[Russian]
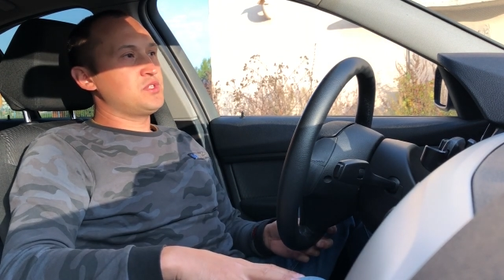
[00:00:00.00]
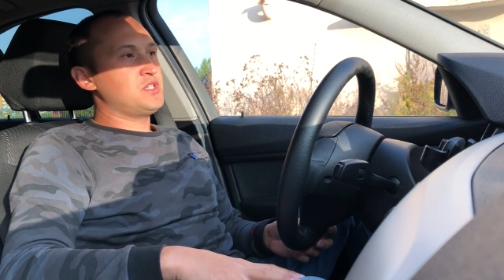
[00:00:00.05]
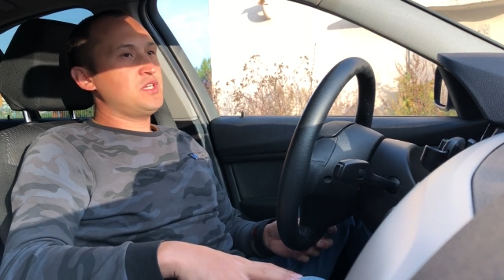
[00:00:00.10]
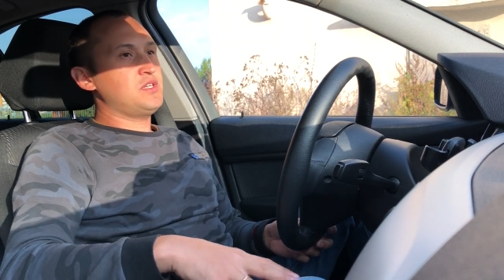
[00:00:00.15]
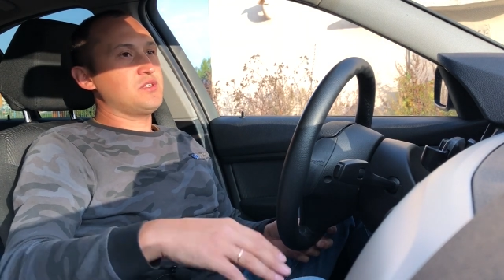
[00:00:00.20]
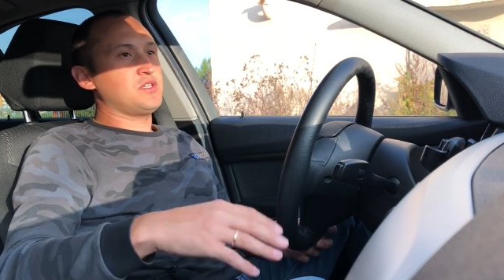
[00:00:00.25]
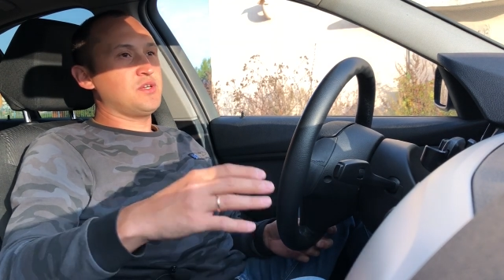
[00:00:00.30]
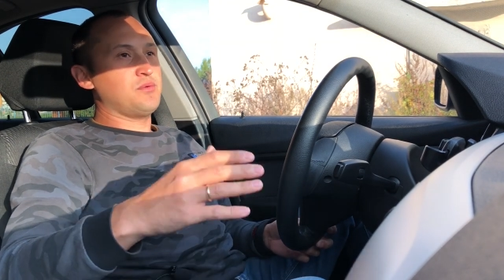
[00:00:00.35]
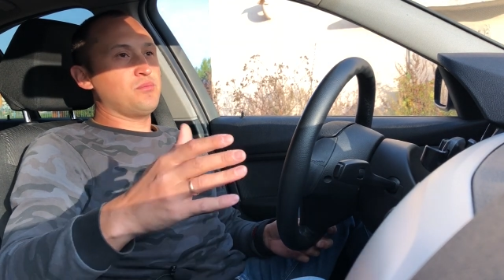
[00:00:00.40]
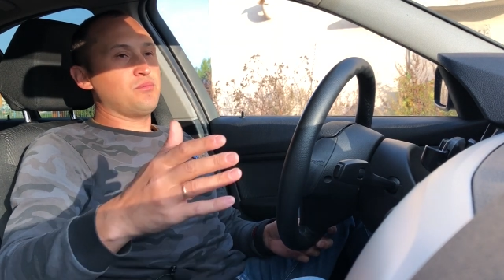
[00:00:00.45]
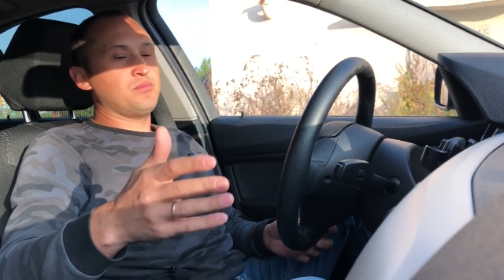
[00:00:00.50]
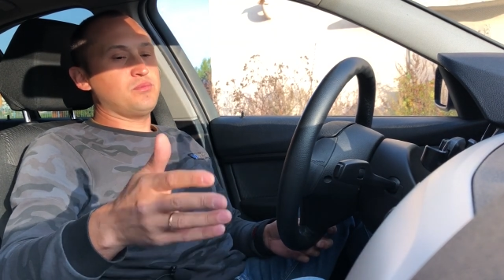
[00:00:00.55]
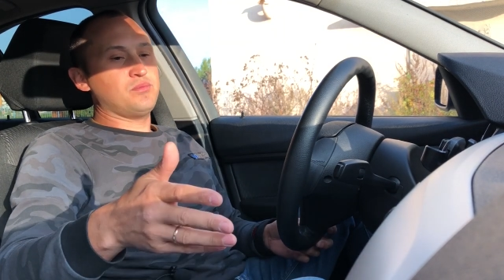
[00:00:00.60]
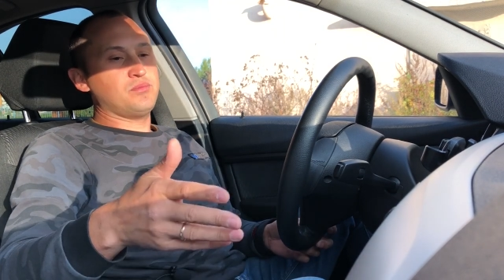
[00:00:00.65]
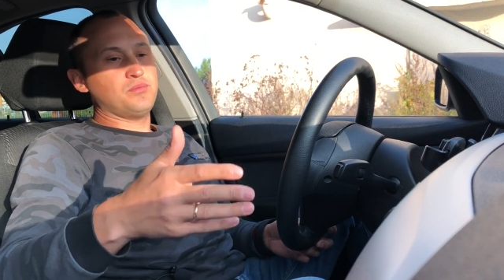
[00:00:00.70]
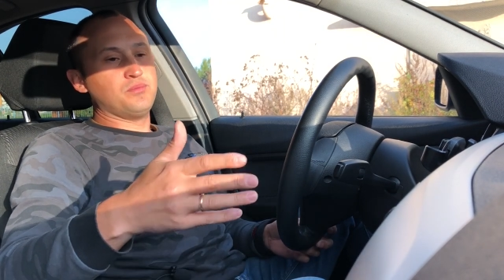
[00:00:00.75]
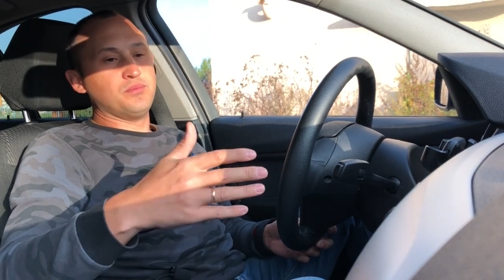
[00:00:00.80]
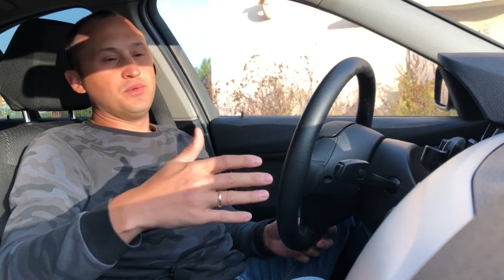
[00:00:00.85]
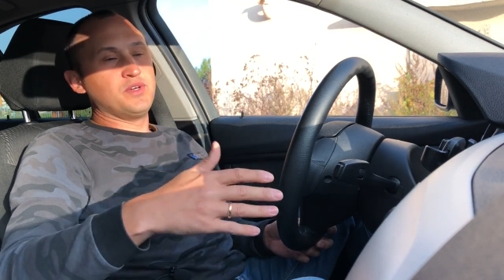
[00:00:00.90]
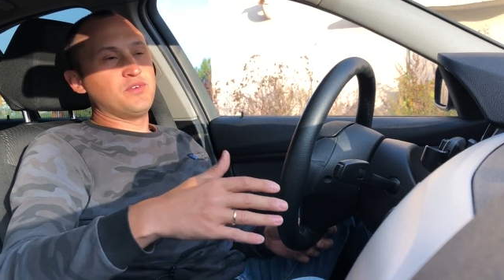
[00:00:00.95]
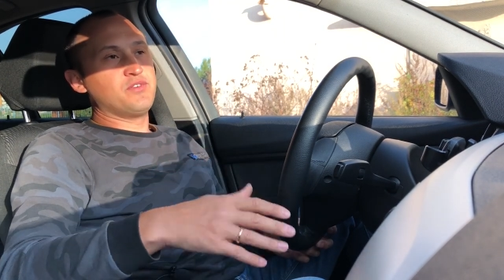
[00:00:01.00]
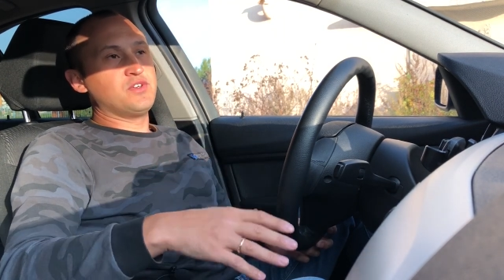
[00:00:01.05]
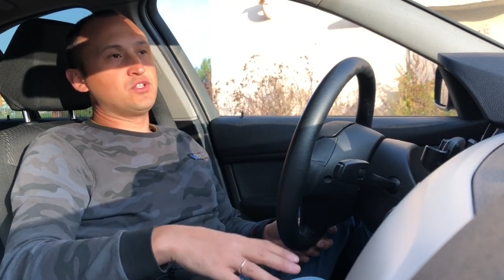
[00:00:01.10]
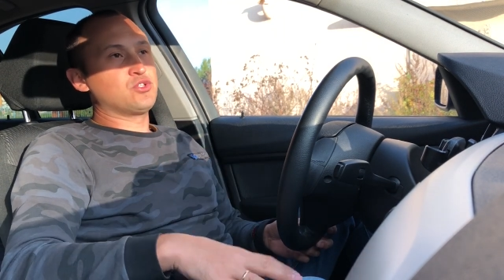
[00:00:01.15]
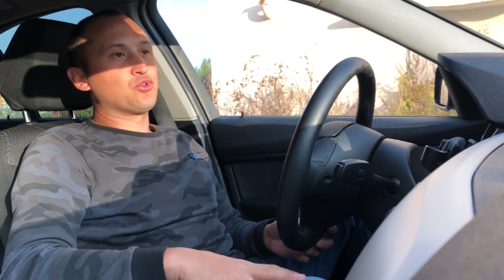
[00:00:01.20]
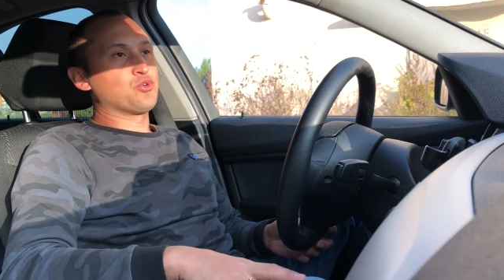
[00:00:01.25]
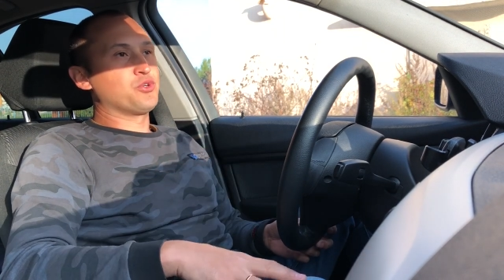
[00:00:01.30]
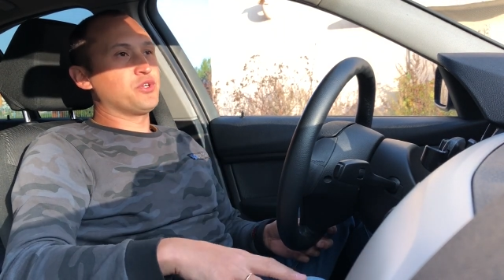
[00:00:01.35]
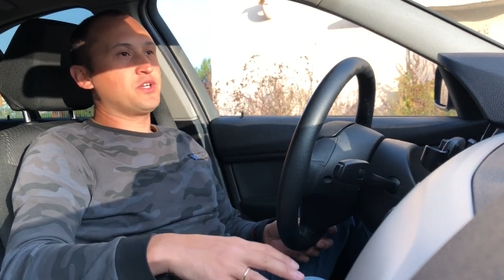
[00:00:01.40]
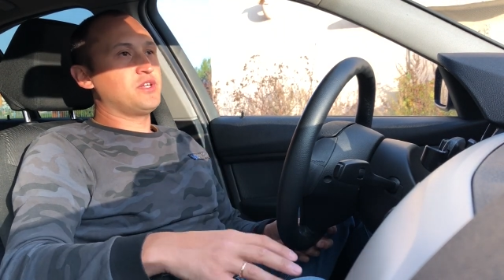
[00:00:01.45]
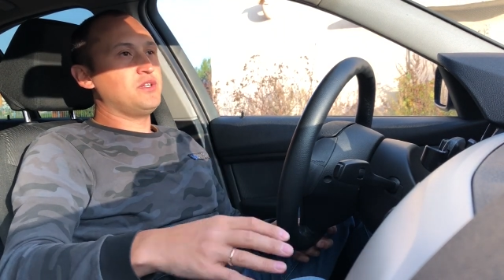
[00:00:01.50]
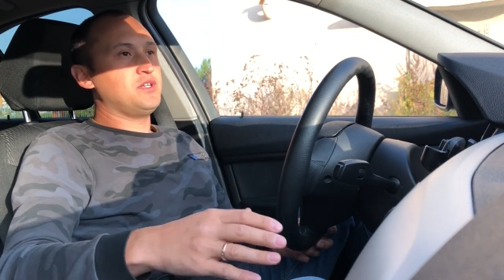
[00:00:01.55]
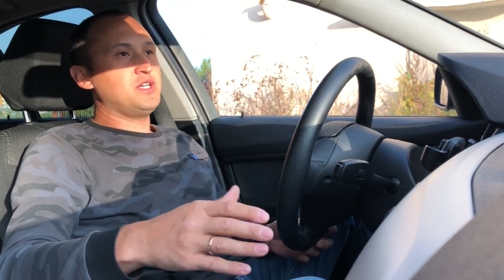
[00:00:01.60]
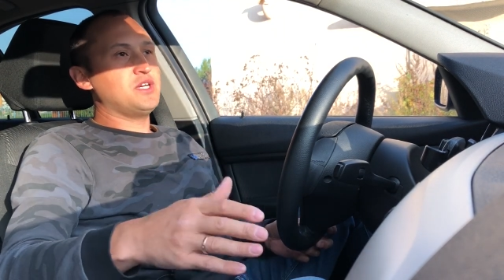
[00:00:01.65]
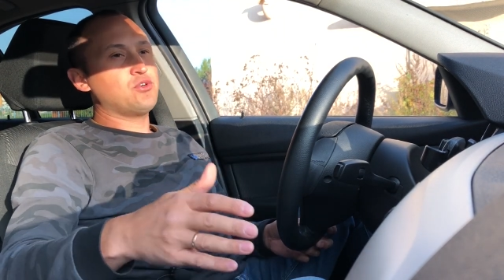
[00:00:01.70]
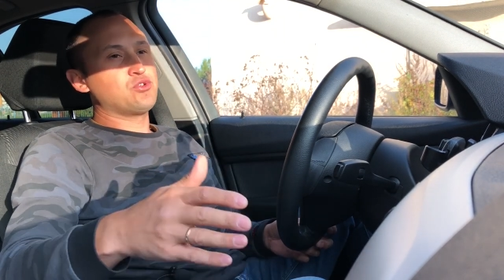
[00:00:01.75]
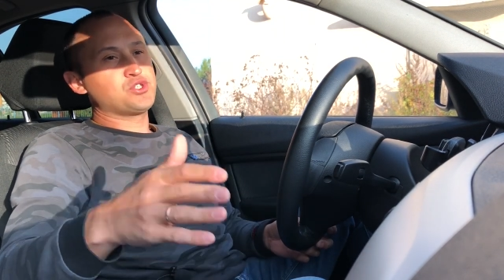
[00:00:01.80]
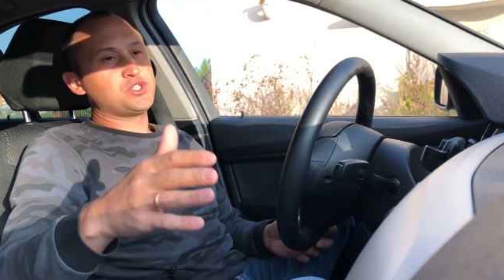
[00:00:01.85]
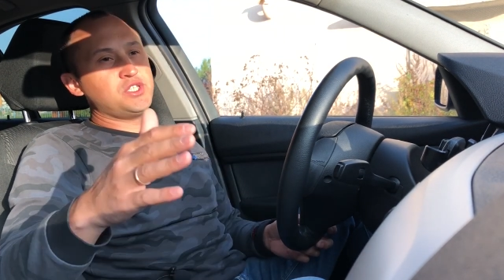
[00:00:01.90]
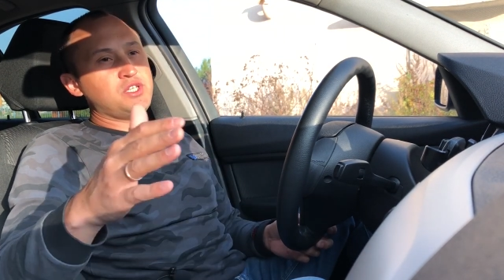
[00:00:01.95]
да, там BMW тройки,
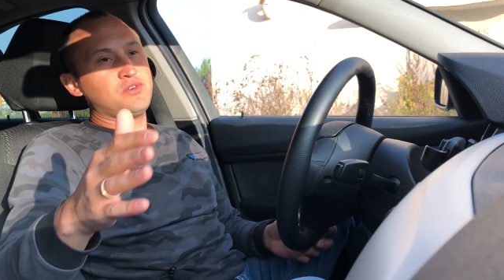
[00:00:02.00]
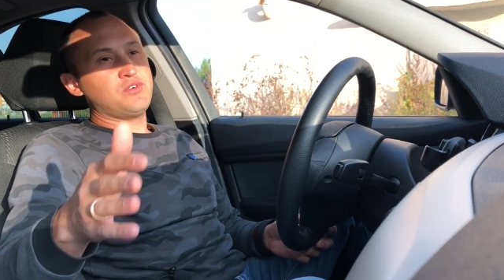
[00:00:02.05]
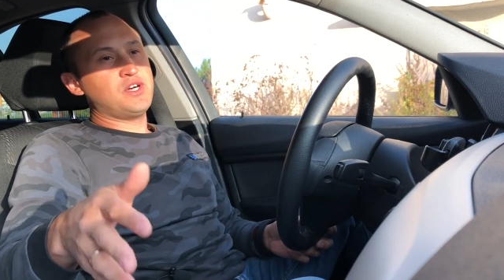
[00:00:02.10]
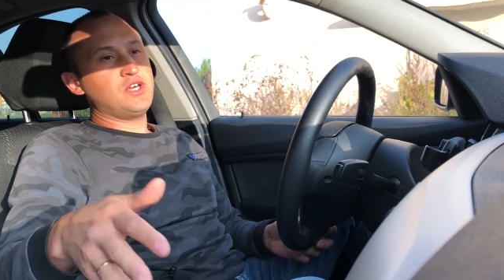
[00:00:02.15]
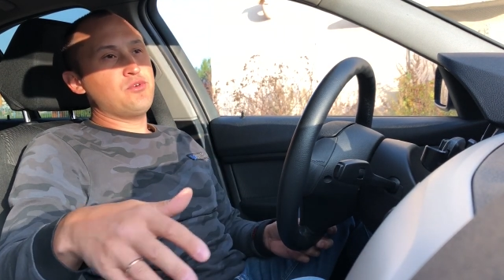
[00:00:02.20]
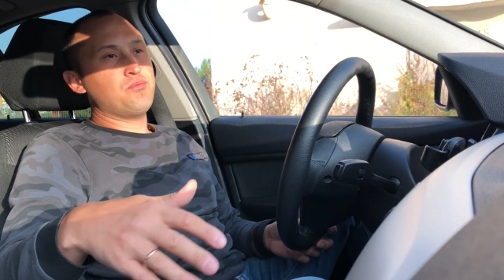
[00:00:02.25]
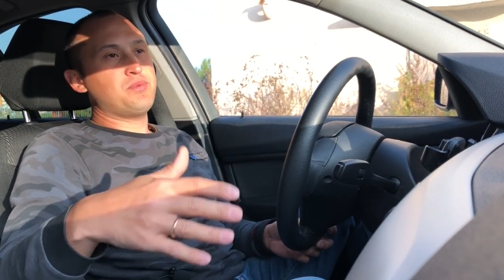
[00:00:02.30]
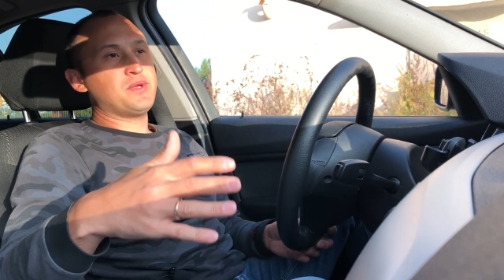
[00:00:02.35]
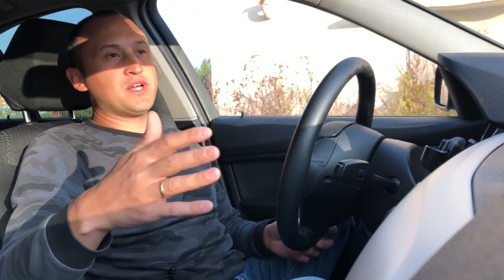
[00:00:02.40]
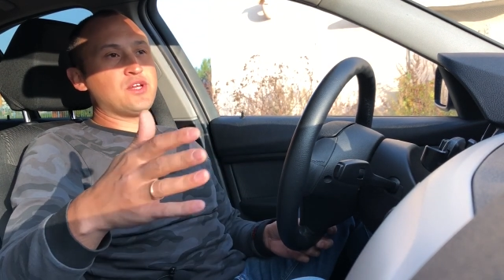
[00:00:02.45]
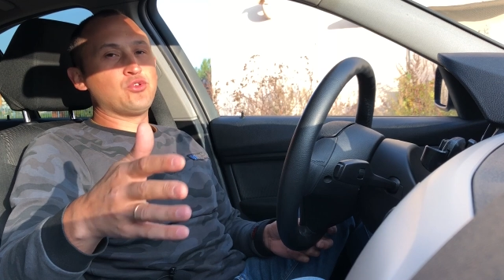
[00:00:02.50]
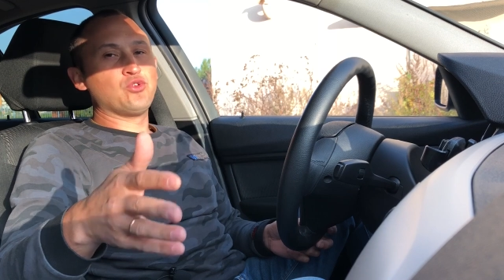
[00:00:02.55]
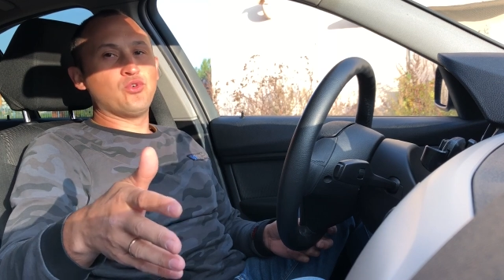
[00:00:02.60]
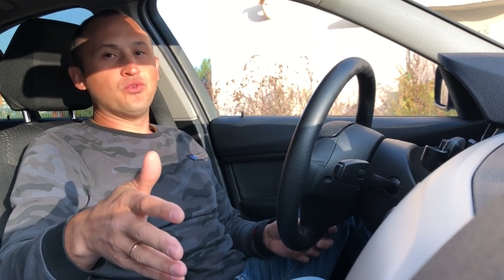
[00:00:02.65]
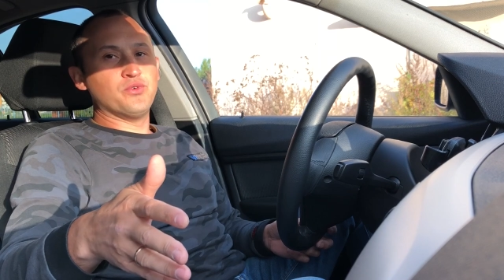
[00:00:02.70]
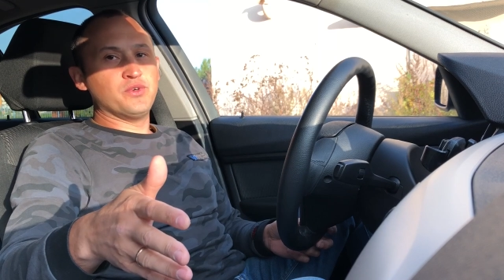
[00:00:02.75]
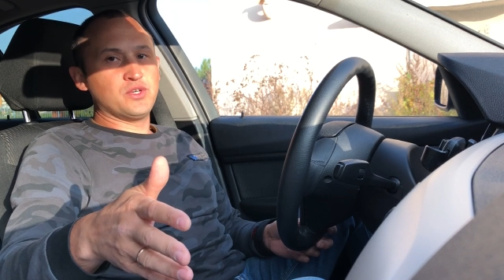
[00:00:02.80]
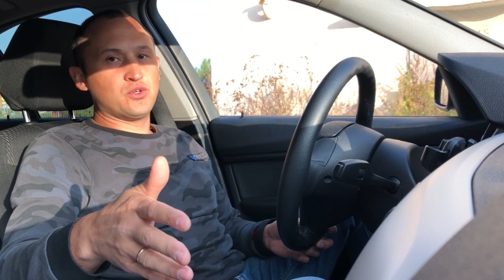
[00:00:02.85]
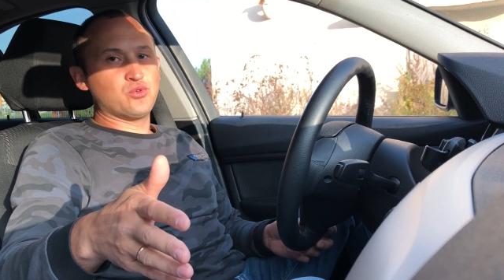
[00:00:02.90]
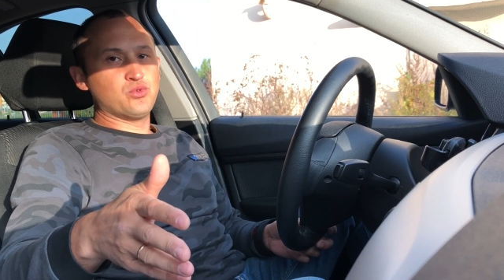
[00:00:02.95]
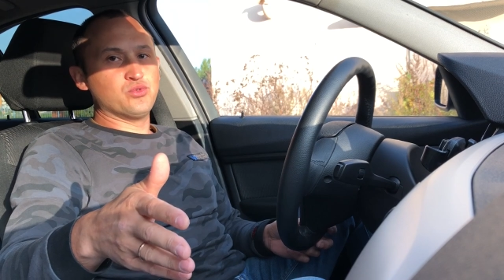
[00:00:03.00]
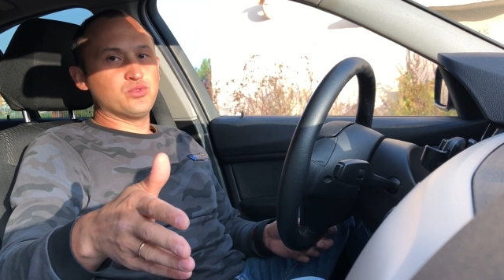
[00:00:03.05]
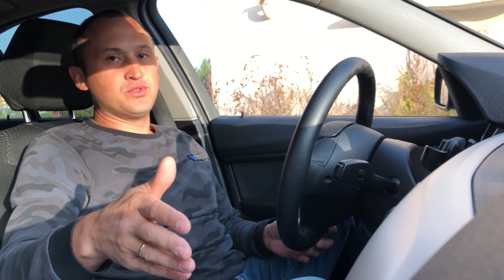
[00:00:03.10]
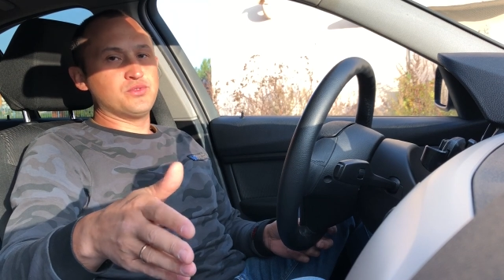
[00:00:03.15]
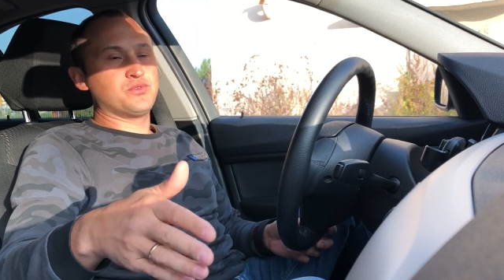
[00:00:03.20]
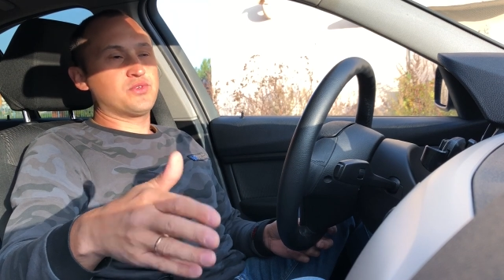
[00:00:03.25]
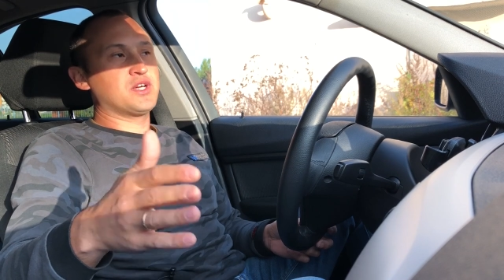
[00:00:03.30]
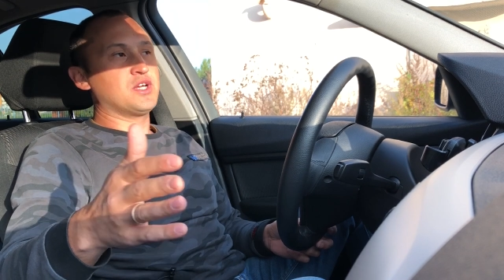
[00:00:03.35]
я уж не говорю про новый кузов,